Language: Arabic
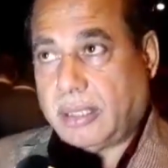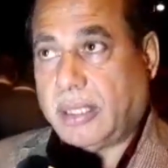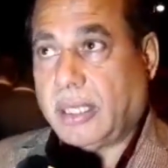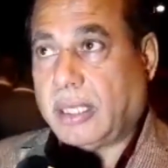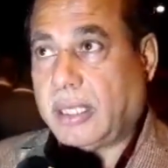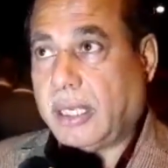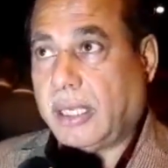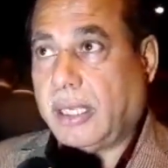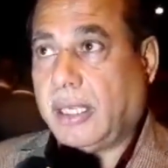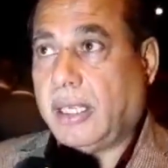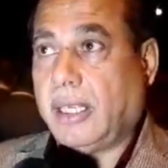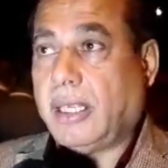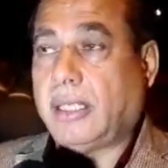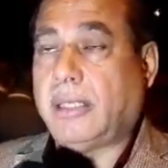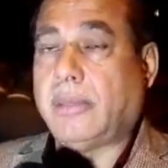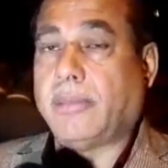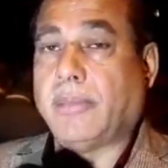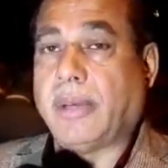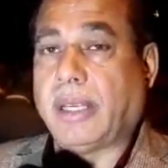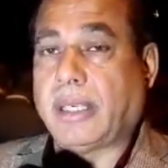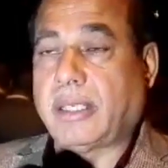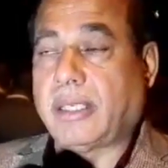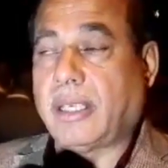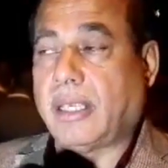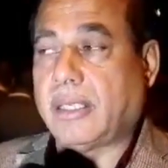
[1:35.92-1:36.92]
تكريت
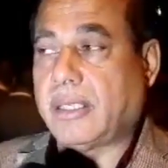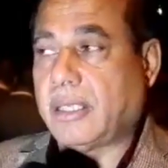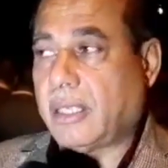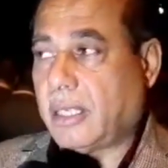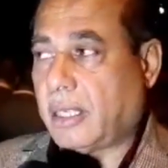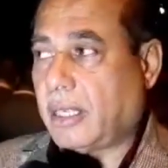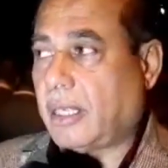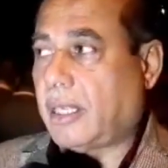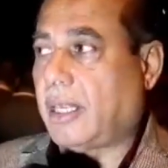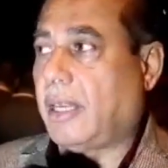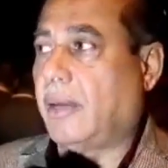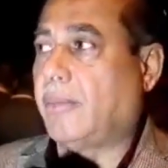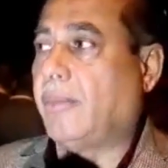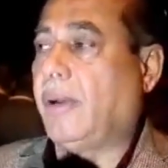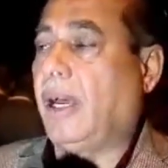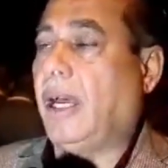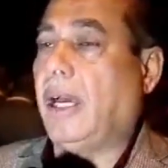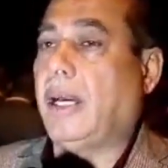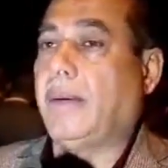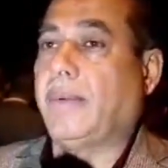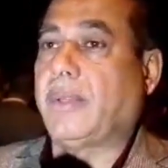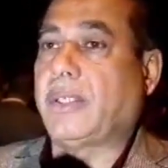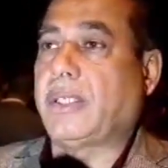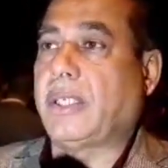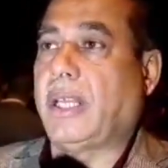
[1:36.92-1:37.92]
مركز
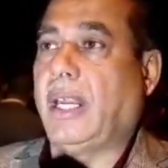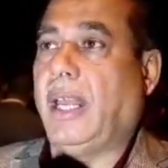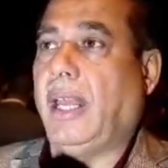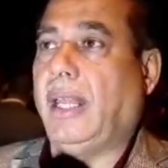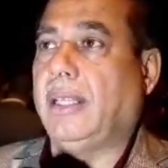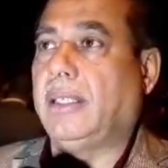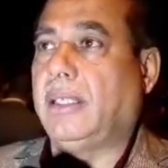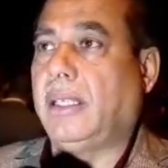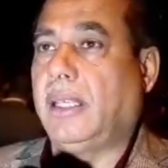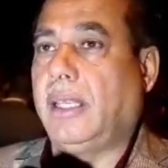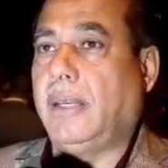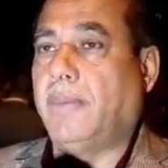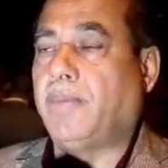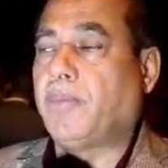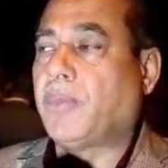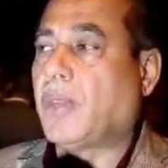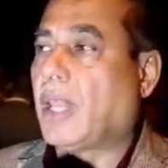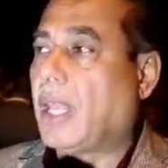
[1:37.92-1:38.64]
محافظ صلاح الدين